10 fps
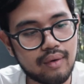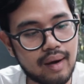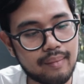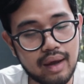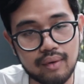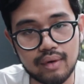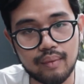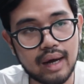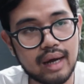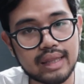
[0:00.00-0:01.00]
ความเร็วหรื
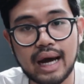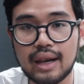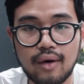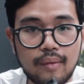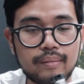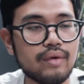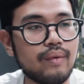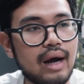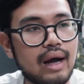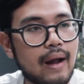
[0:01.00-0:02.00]
อว่าต้านลมหรือ
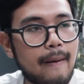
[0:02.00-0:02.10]
ว่า